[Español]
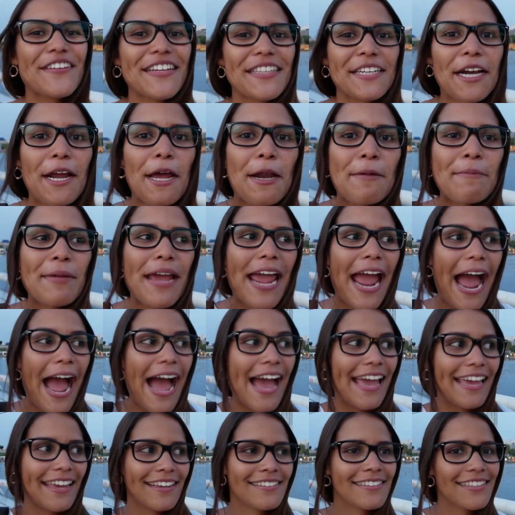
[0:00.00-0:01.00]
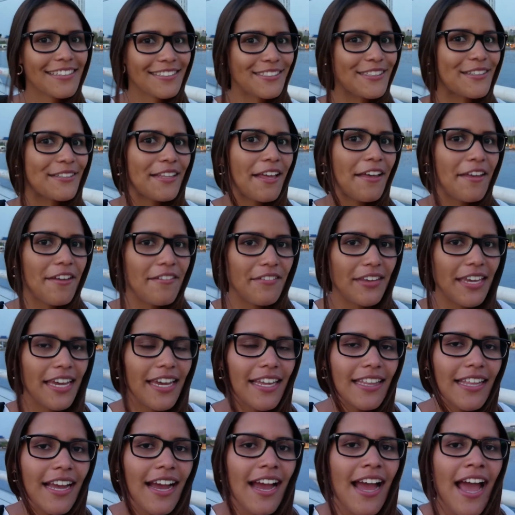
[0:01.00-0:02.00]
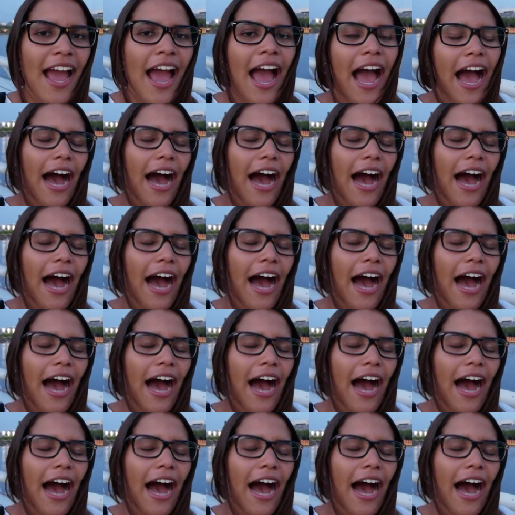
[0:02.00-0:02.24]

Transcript: fue traerme a esta zona de Viena